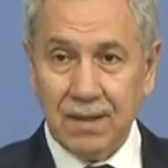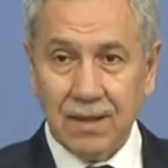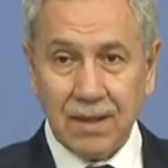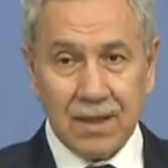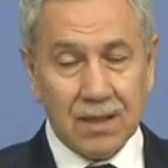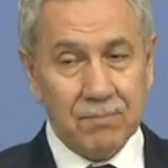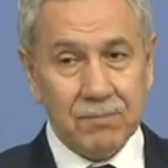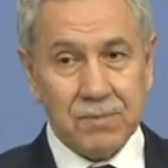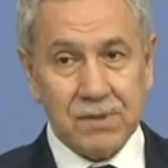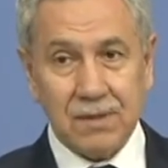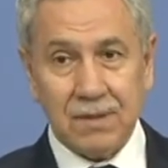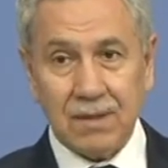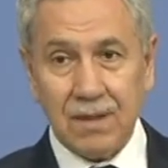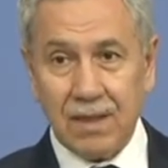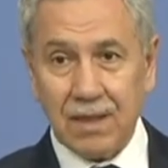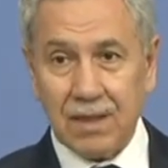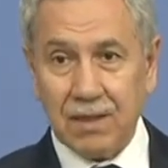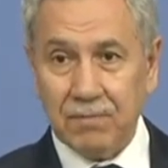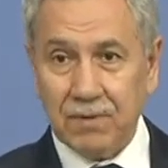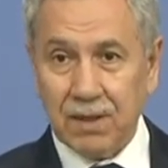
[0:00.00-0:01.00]
kimisi
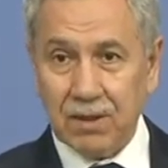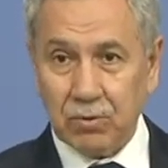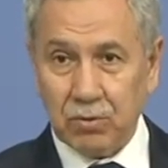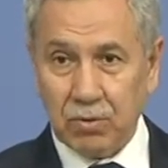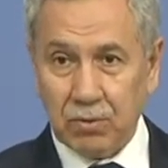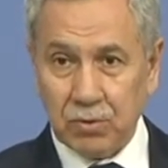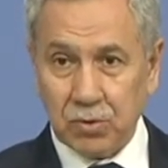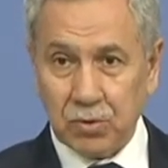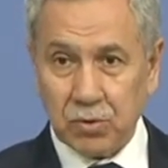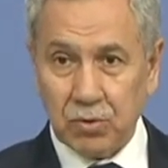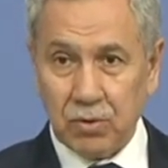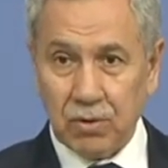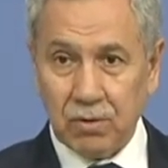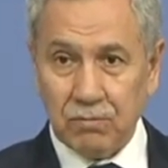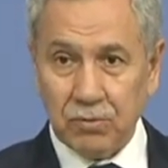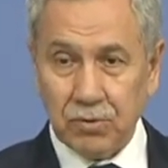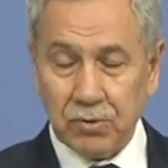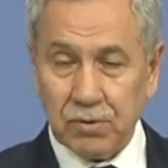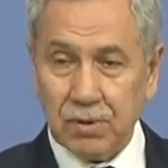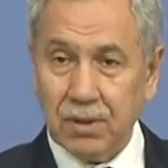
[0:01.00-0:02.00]
takibat konusu
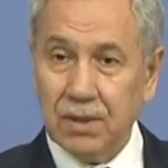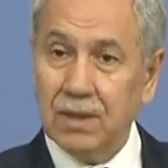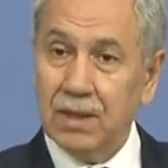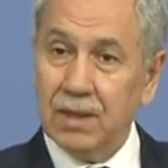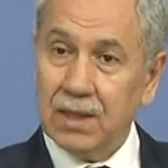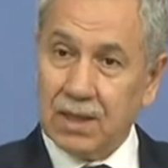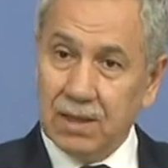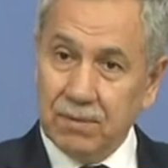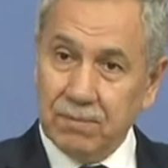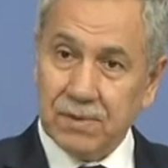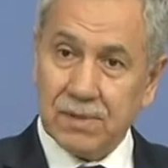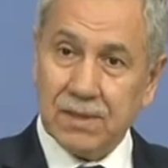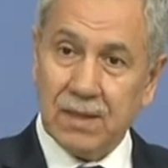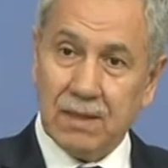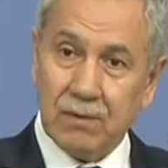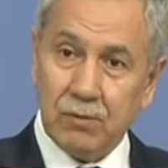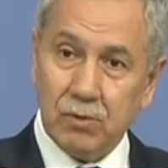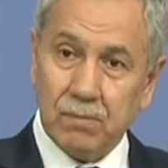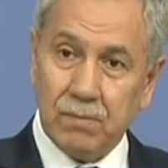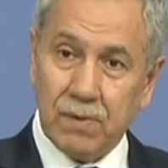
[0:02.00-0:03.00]
olmuş, kimisi
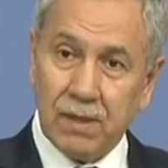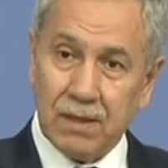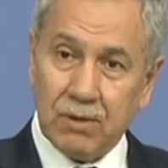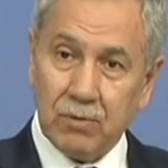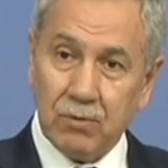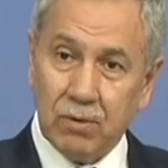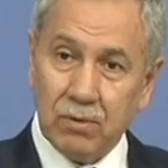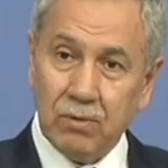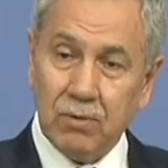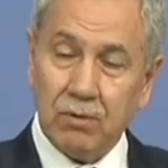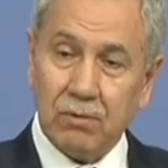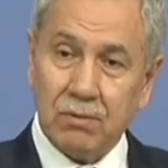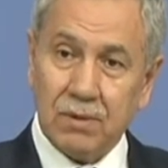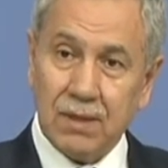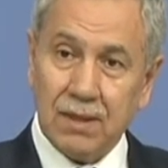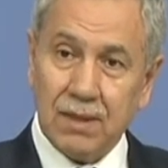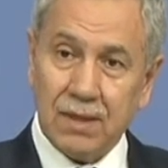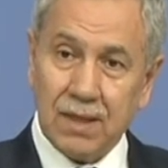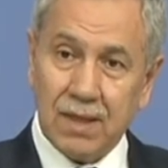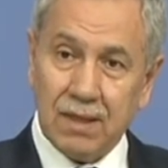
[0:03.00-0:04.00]
henüz belki o
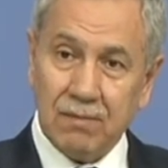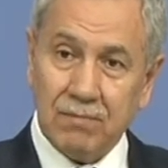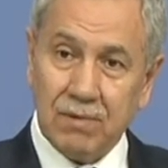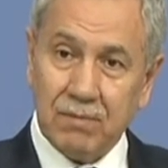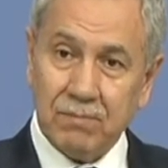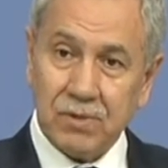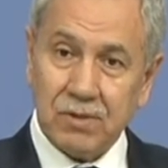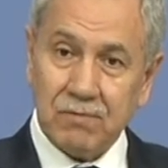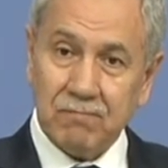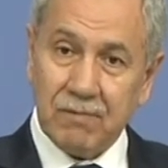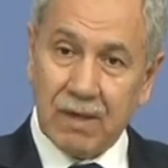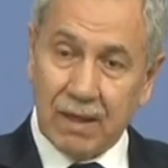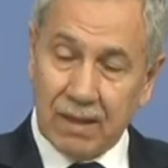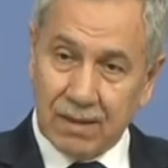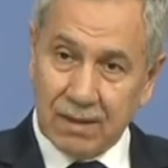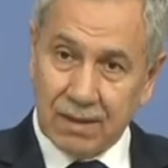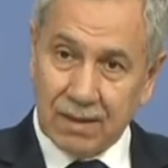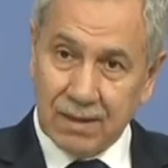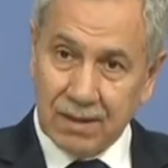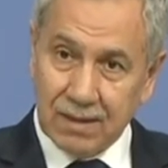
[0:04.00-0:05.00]
noktaya gelmemiş
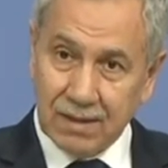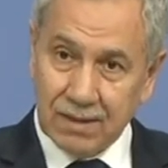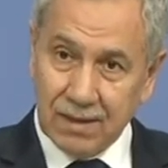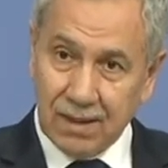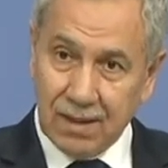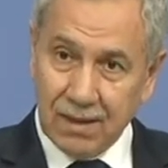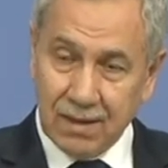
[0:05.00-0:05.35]
varlıkları da